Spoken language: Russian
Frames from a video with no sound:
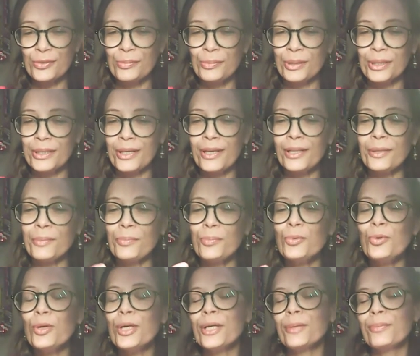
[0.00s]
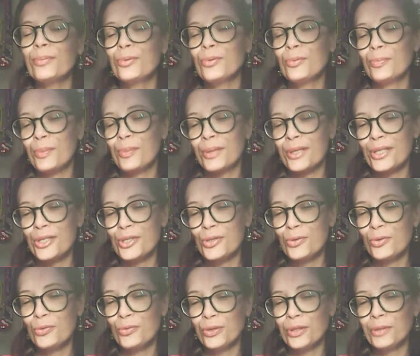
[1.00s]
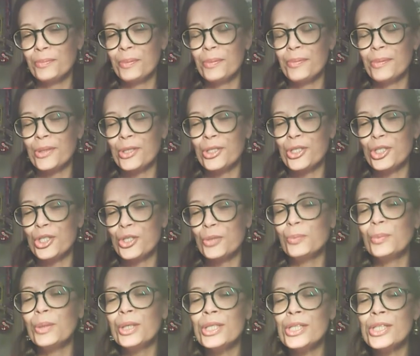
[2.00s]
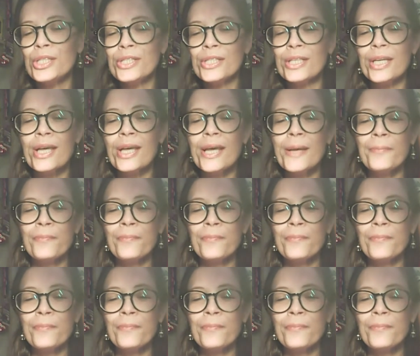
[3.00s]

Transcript: У металла более будут прорисованы, например, те же мышцы,